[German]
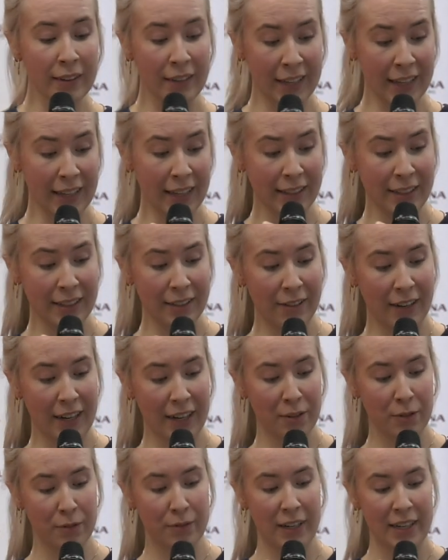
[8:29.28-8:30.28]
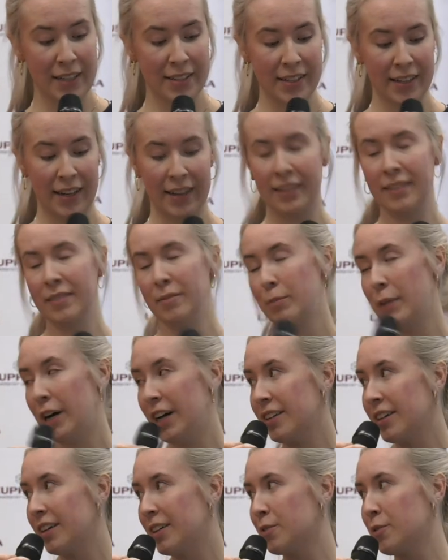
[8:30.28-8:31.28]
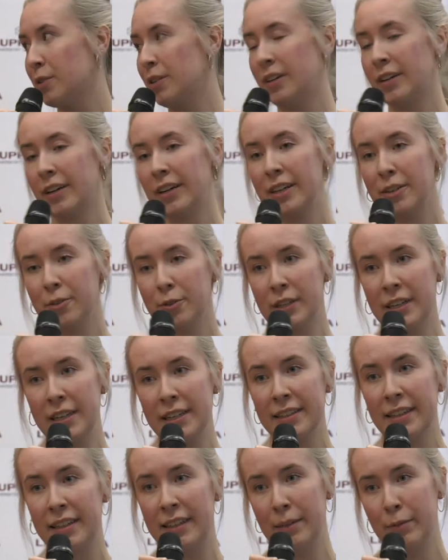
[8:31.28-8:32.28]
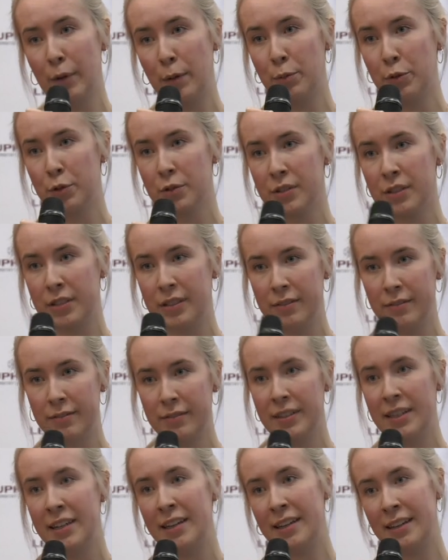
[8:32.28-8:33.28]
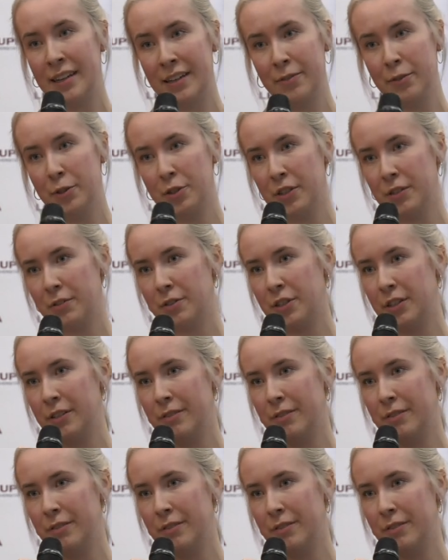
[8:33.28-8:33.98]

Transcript: kreative Art und Weise einen Beitrag zu einer regionalen, klimapositiven Landwirtschaft